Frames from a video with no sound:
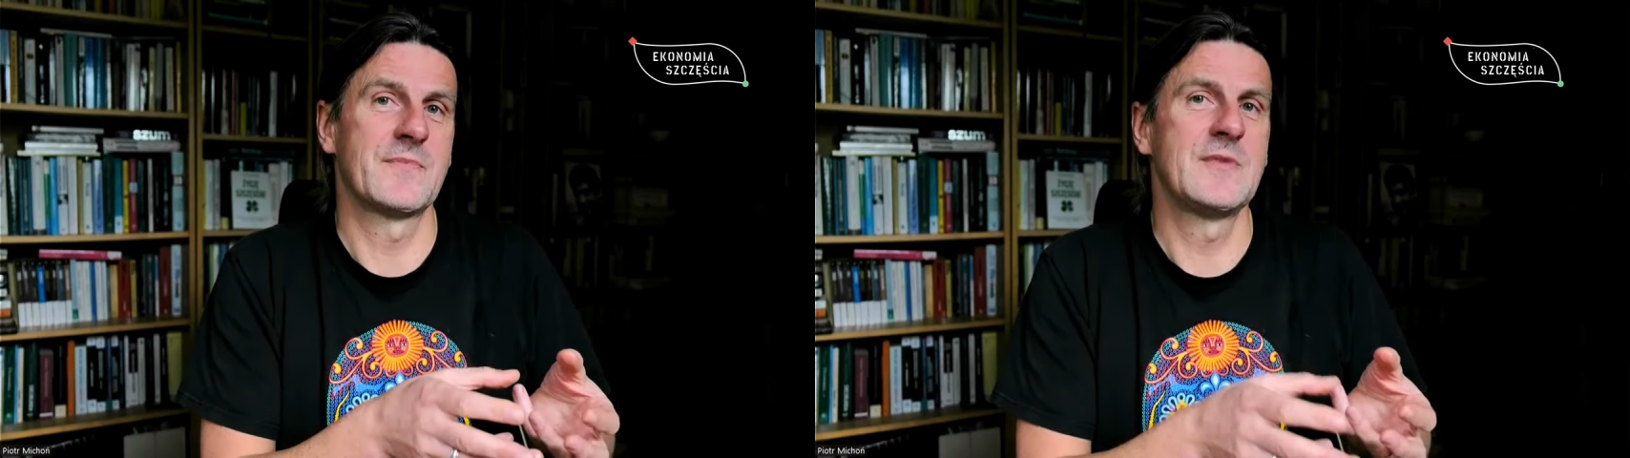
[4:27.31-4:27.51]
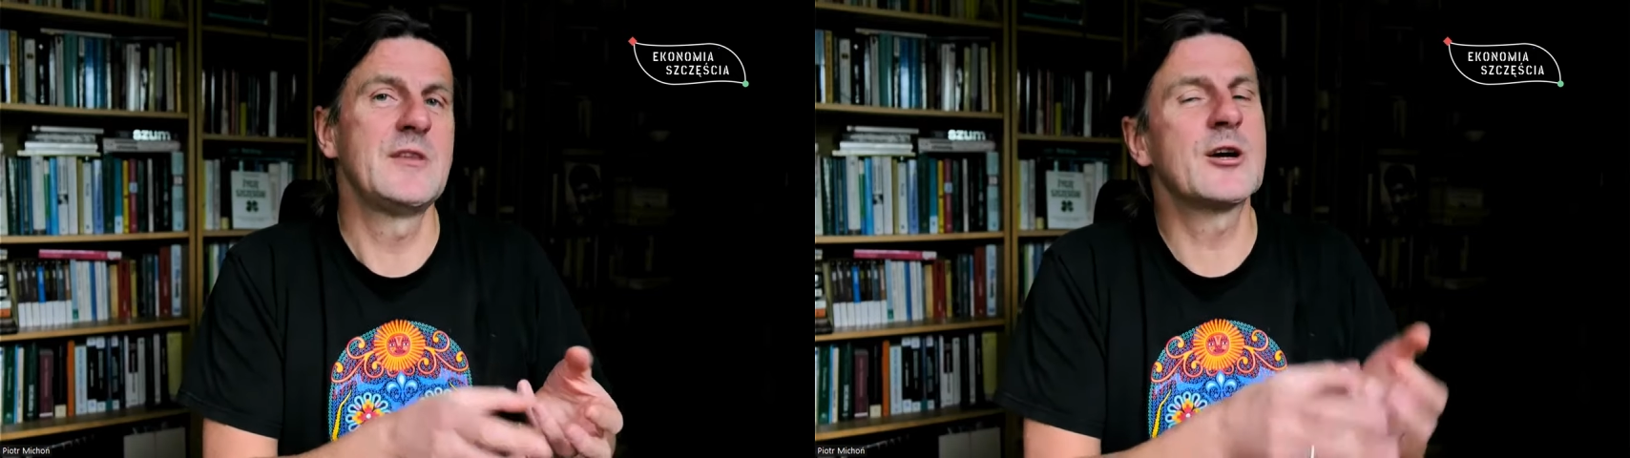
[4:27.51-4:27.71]

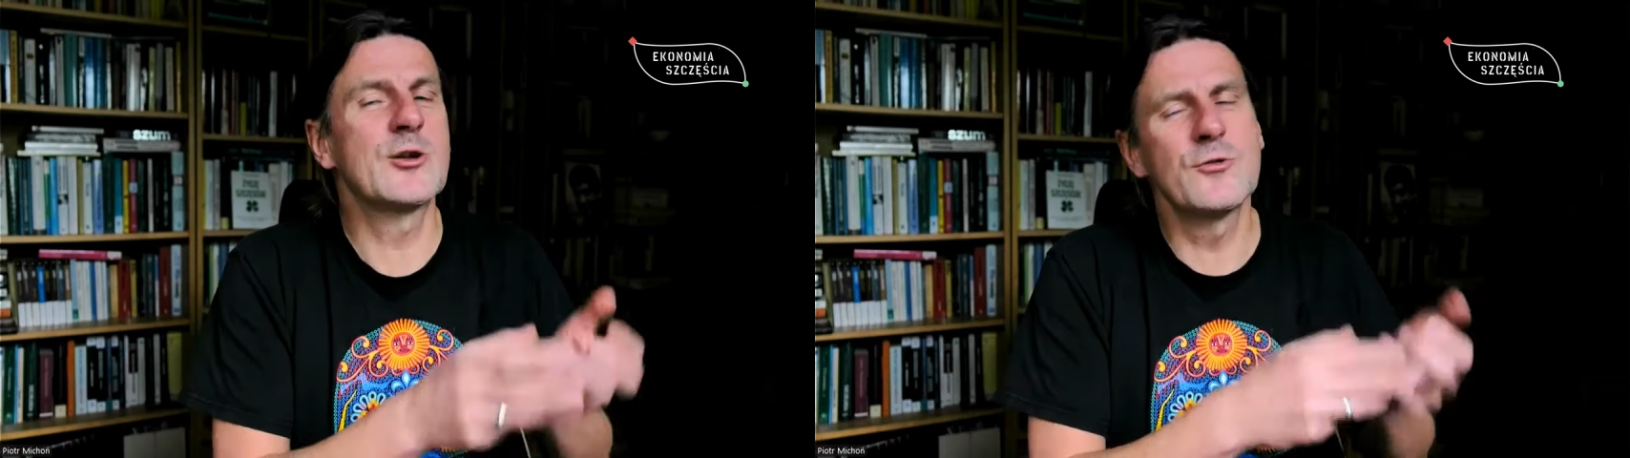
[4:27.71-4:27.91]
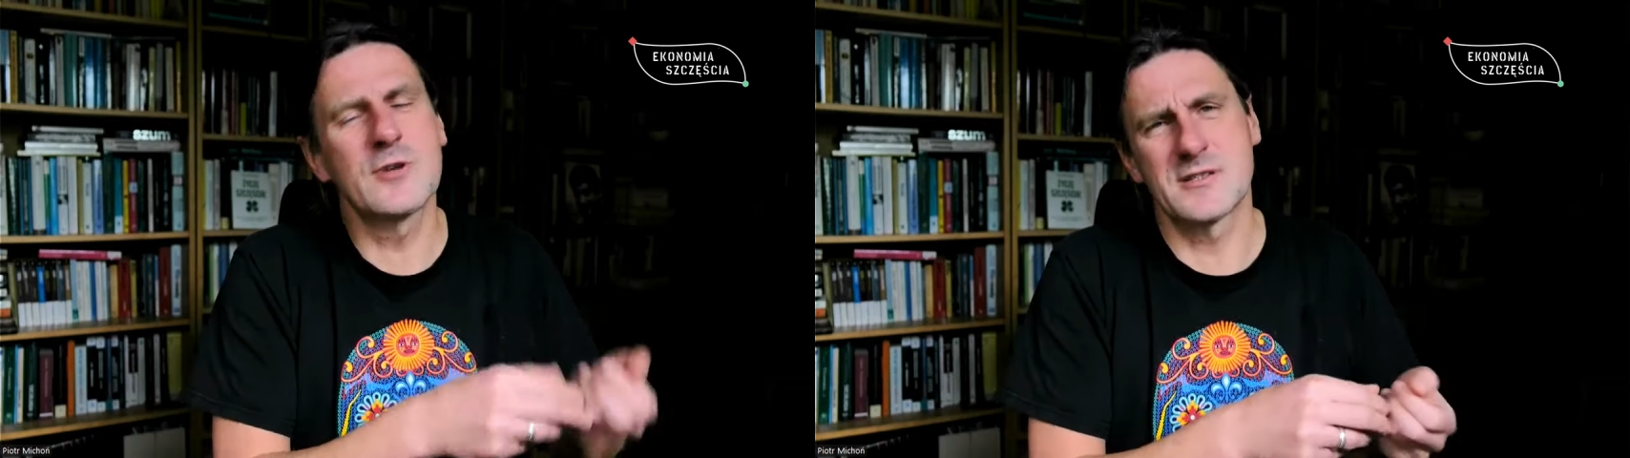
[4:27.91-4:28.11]

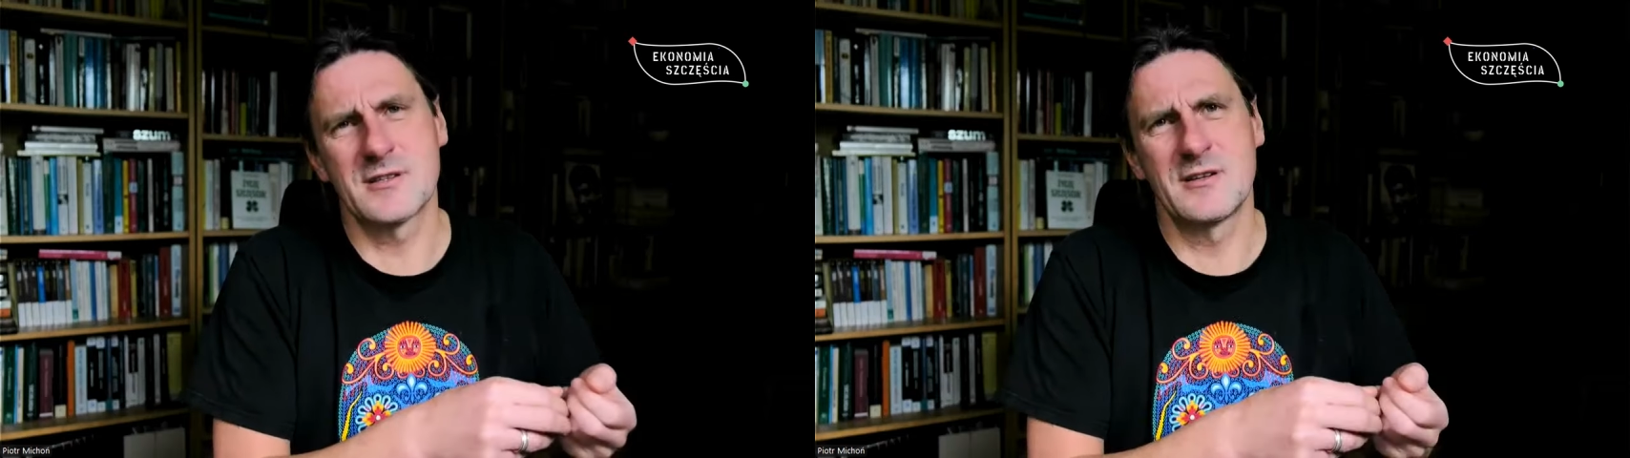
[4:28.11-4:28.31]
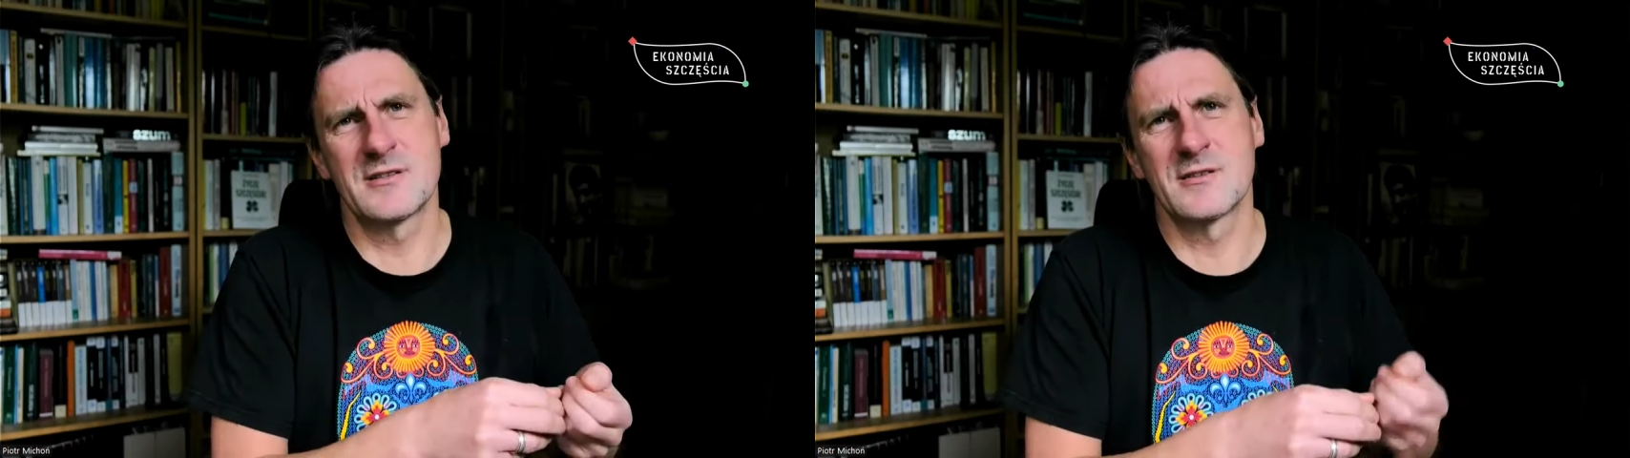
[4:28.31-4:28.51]
Niektóre z tych
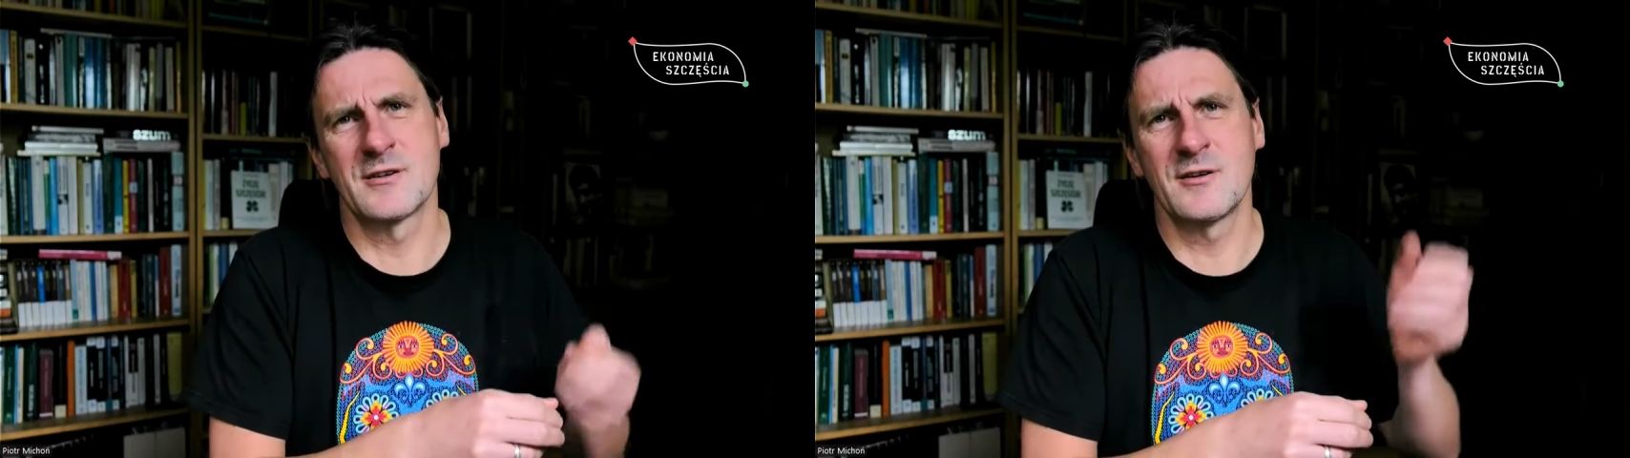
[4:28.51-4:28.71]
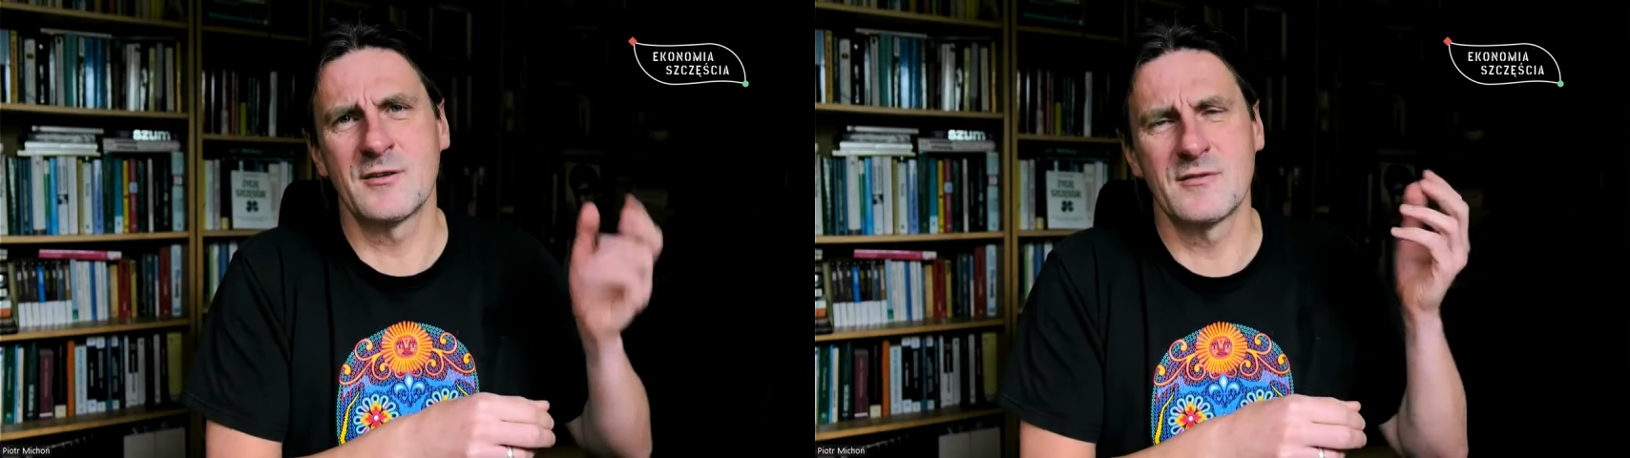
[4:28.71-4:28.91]
historii